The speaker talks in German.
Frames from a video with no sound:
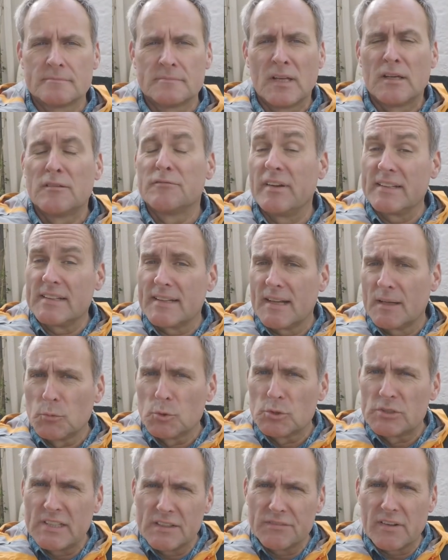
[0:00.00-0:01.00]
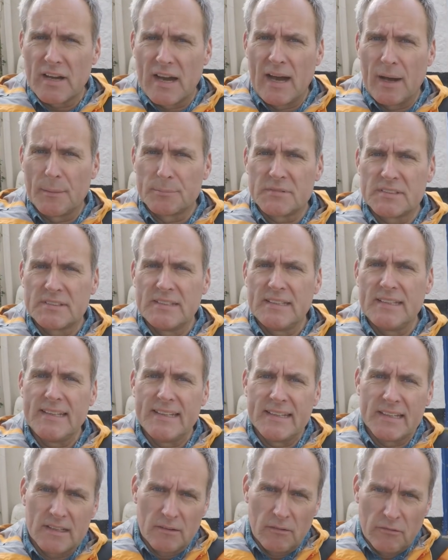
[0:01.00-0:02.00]
Wenn ihr dann Motive habt, die
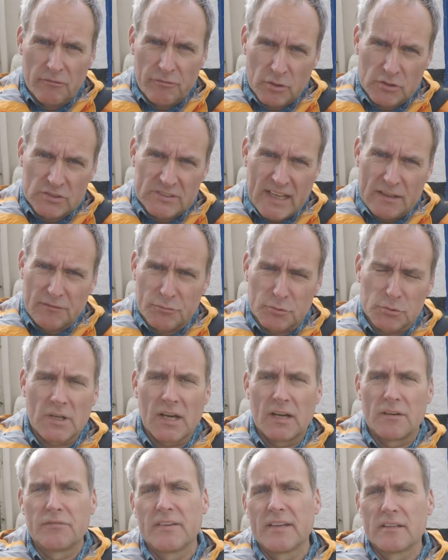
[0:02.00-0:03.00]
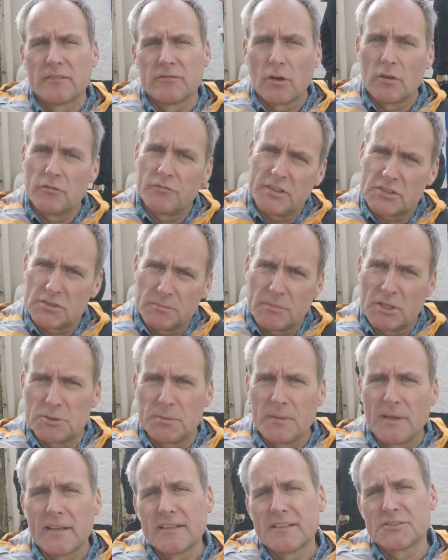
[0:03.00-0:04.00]
ihr frontal fotografieren wollt, wie zum
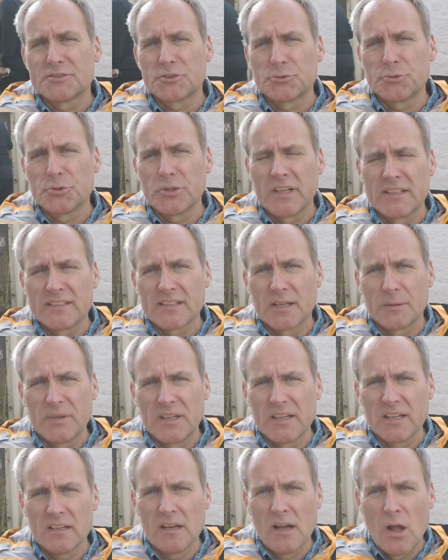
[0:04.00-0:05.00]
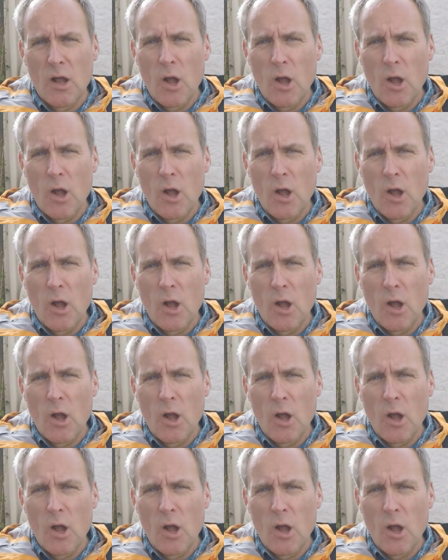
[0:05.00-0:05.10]
Beispiel diese Tür hinter mir